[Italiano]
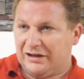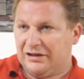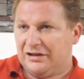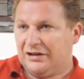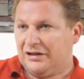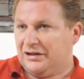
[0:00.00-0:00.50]

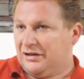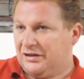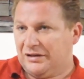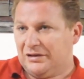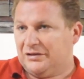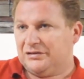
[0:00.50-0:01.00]

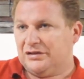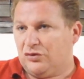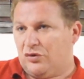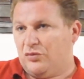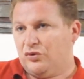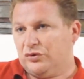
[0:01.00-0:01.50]
eh il
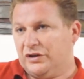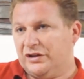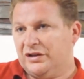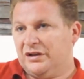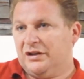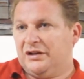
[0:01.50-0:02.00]

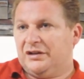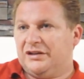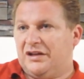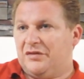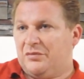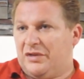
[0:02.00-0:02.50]
comune
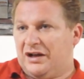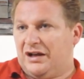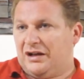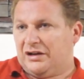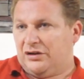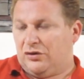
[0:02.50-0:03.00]
deve
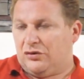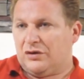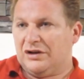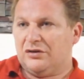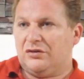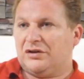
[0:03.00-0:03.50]
pagare loro
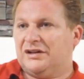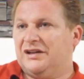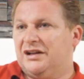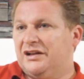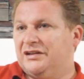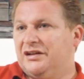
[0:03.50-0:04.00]
ancora
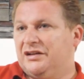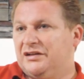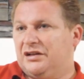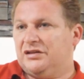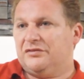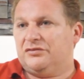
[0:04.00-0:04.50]
delle
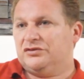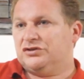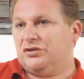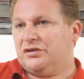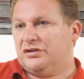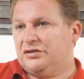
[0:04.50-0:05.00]
indennità di
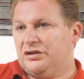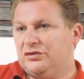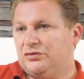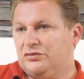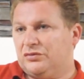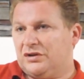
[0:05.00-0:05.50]
funzione
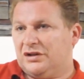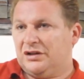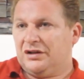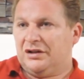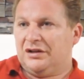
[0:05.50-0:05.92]
addirittura